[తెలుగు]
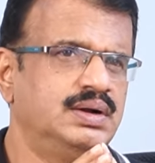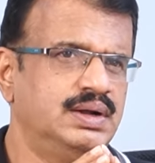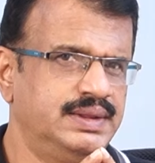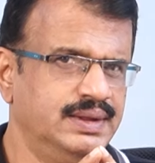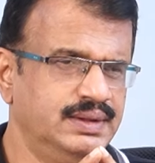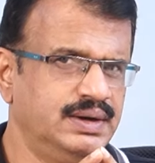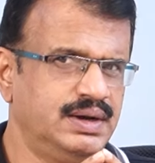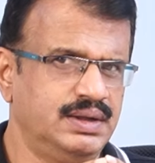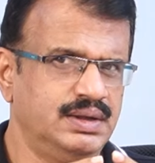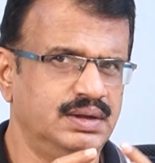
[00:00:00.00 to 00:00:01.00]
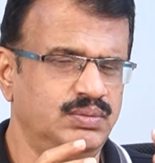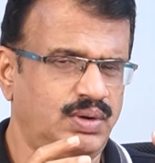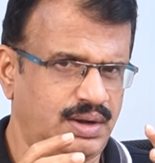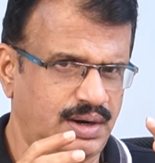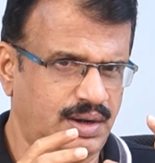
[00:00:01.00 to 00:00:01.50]
అదేంటంటే
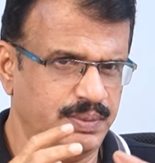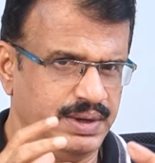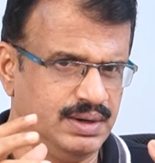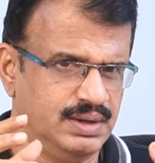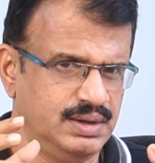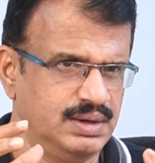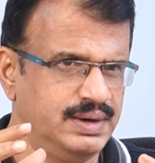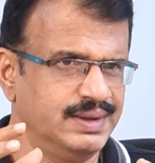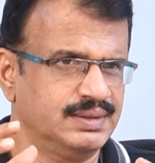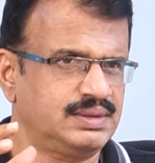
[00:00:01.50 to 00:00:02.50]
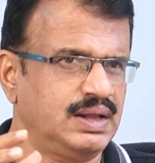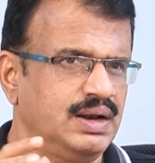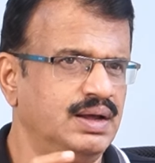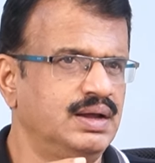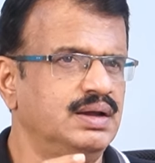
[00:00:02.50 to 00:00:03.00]
ఒక రకమైన
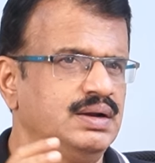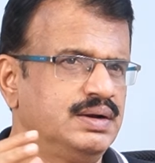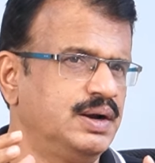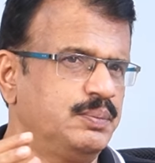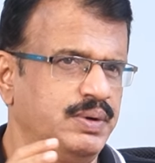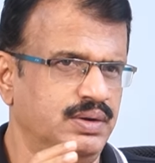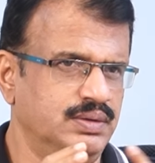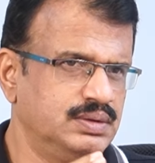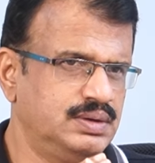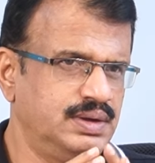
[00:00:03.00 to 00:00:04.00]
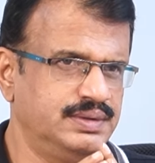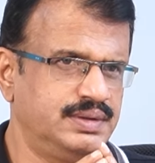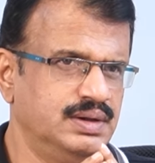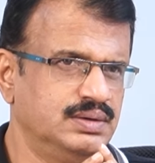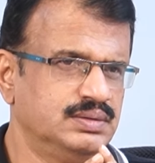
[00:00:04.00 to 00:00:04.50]
నియంతలాగా నడిపాడు
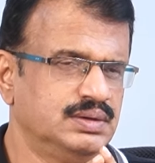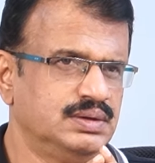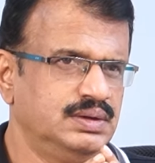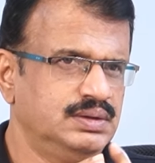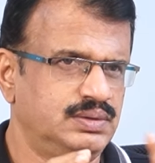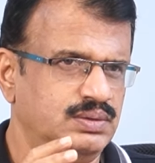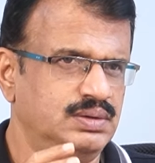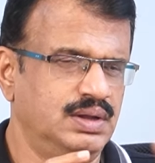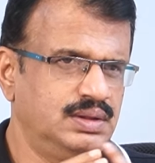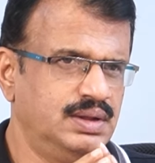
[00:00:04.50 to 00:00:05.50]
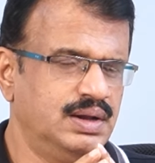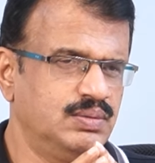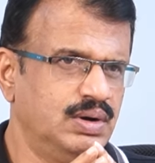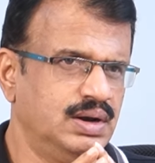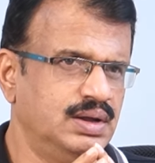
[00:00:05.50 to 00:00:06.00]
కేసీఆర్ సో
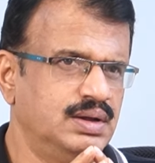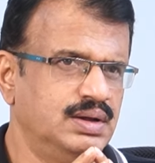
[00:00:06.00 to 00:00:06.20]
దానివల్ల